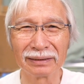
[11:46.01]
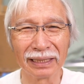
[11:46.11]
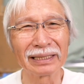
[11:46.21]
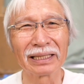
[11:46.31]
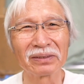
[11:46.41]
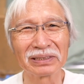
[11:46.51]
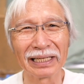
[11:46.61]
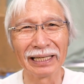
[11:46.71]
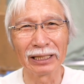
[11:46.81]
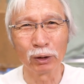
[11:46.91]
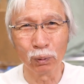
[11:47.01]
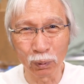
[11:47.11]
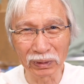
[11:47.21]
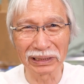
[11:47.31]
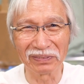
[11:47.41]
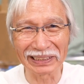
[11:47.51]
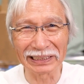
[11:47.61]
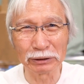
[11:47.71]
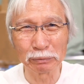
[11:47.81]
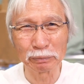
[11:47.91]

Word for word: データとしてね、お送りします。